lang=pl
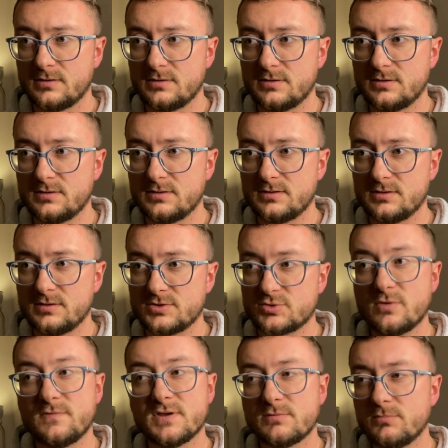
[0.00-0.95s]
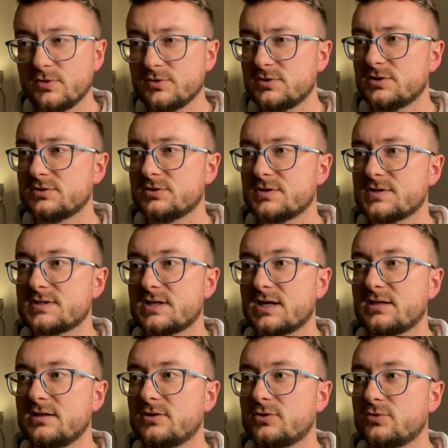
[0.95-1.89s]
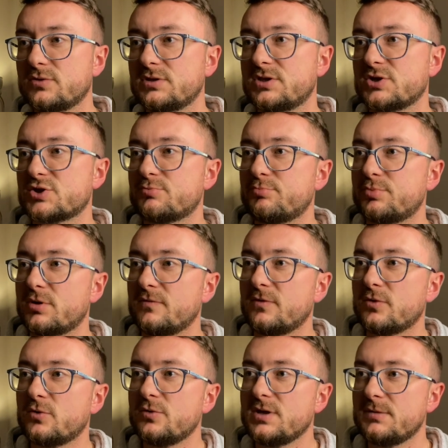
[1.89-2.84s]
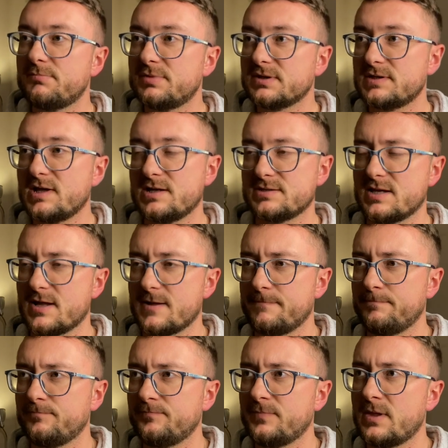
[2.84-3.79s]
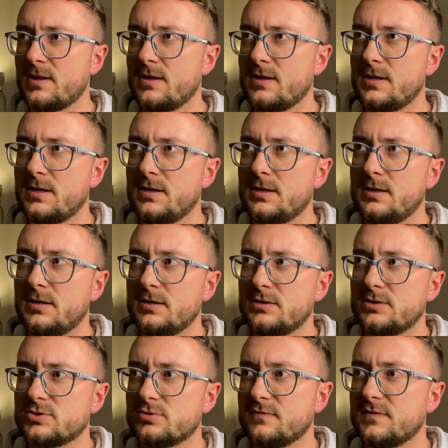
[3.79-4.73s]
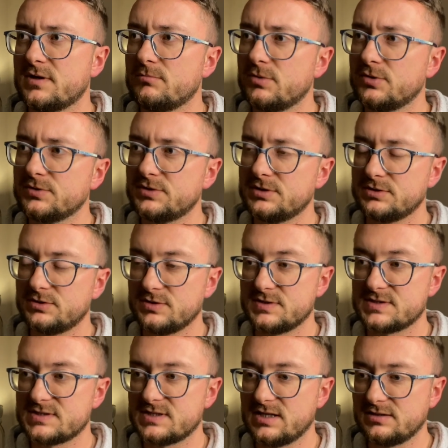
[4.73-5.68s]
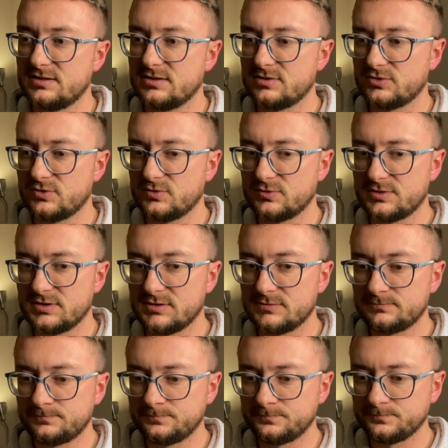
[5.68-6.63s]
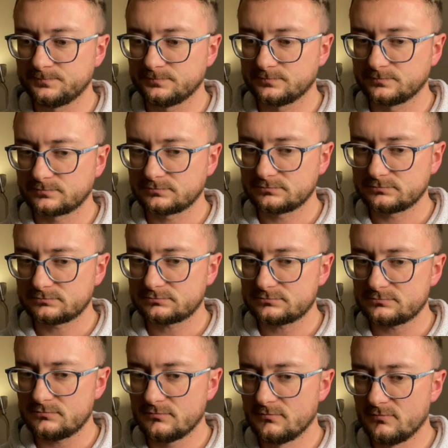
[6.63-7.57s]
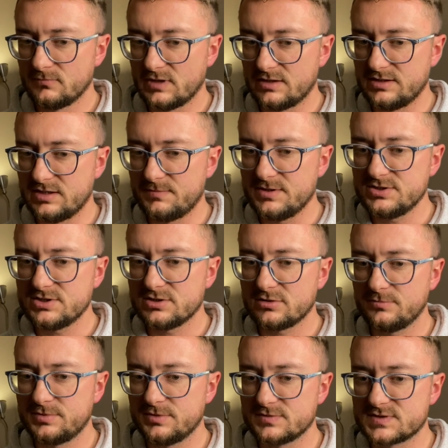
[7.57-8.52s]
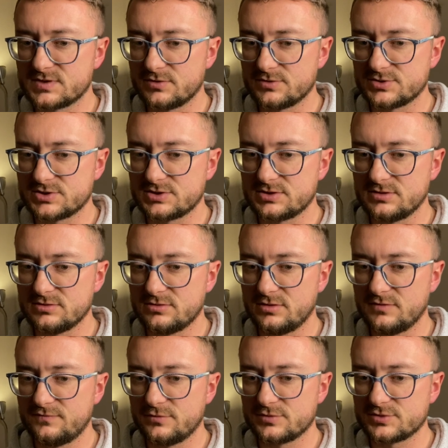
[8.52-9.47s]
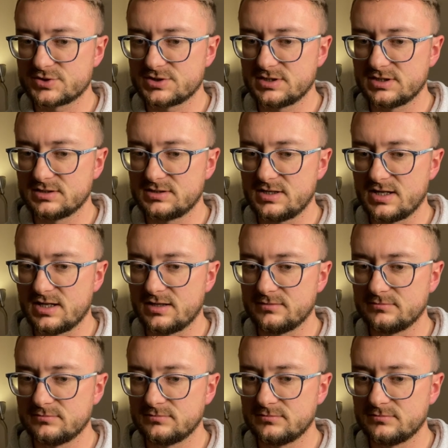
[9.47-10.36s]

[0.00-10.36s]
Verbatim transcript: Y, człowiek mądry to jest taki, który też prowokuje pytania. Człowiek mądry to jest taki, który nie będzie robił coś tylko i wyłącznie dla,